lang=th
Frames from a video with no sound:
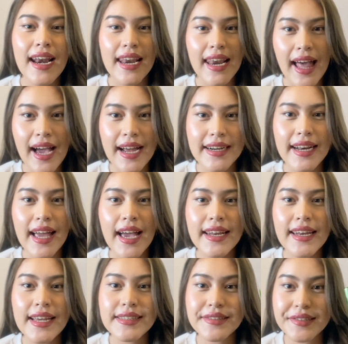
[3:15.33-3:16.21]
ล้างหน้า
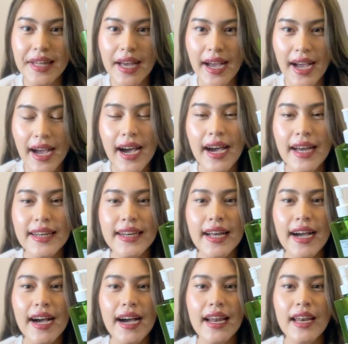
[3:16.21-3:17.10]
ได้สะอาด
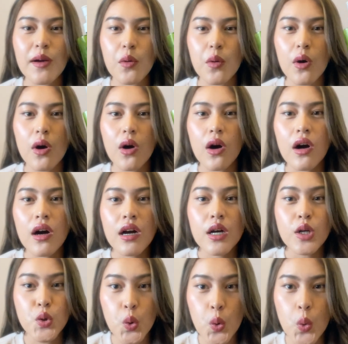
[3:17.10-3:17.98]
นะคะแล้วก็
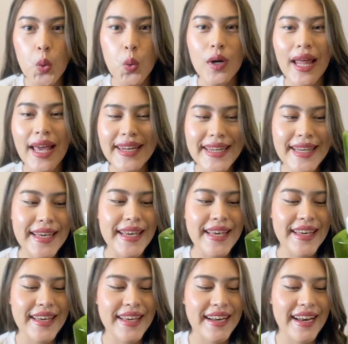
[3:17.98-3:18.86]
ถูกและดี
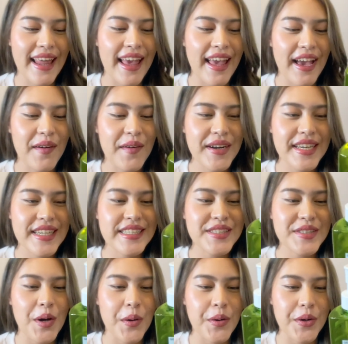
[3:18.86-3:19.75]
อีกแล้วอันนี้
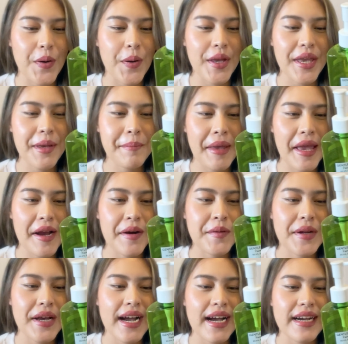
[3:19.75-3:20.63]
สองร้อยมิลลิลิ
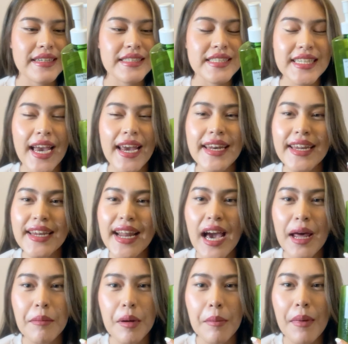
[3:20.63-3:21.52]
ตร นะคะคือใช้ได้
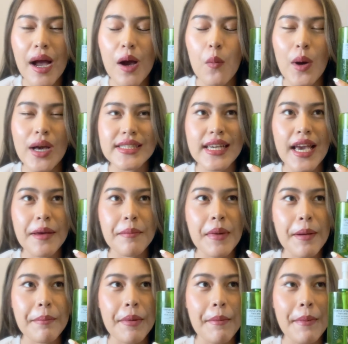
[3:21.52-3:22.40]
นานมากๆว่าใช้
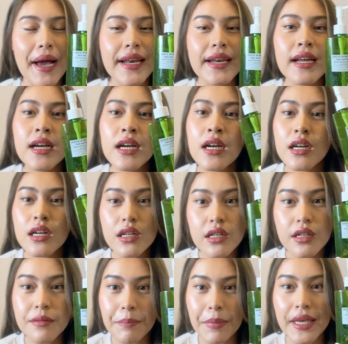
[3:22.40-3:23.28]
มาประมาณค
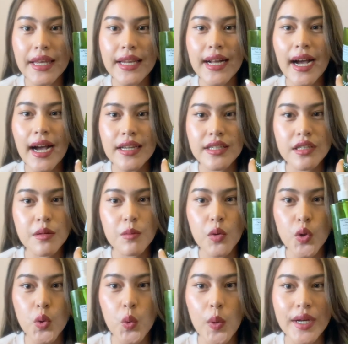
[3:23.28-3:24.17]
รึ่งปีนะคะถึง
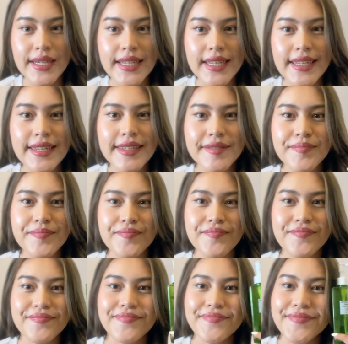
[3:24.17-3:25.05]
หมดขวดนี้
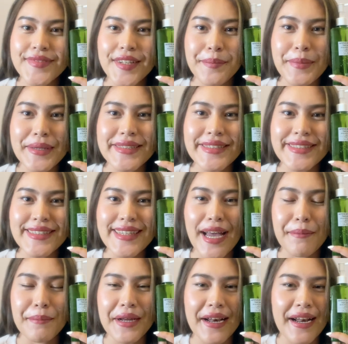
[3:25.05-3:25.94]
ไปซื้อ
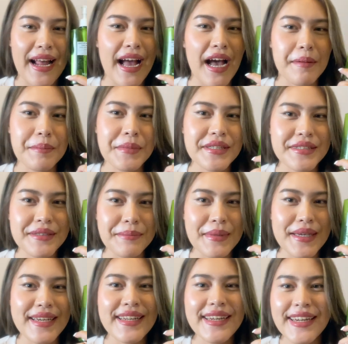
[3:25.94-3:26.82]
ตามกันค่ะมิซู
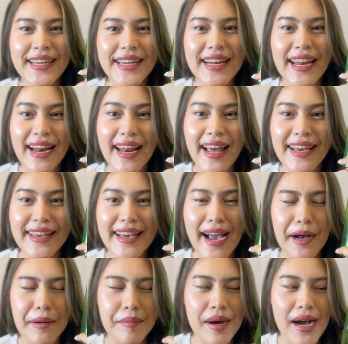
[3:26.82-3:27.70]
มิดีหลายๆอ
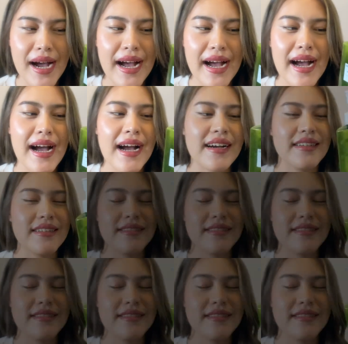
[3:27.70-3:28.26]
ย่างมาก